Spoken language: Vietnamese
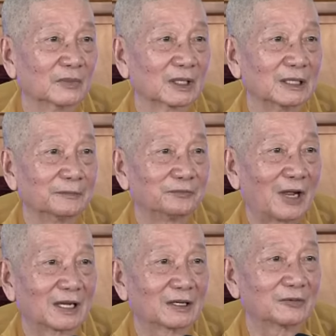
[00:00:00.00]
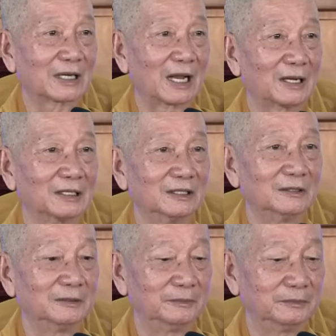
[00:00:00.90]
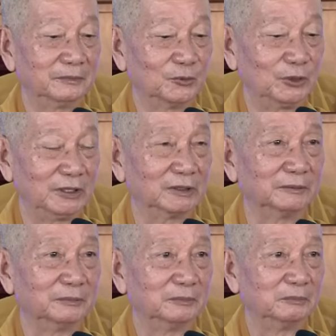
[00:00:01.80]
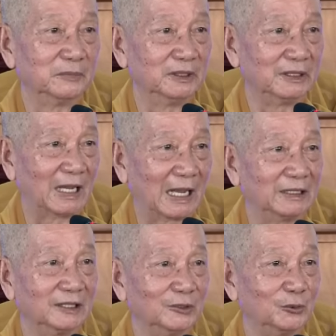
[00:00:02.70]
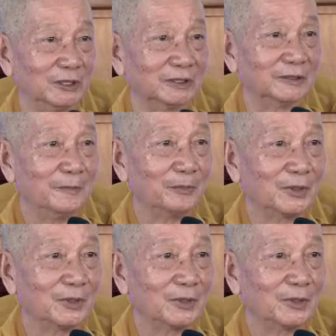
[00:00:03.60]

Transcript: Nên là phát ra lời nguyện 12 lời nguyện.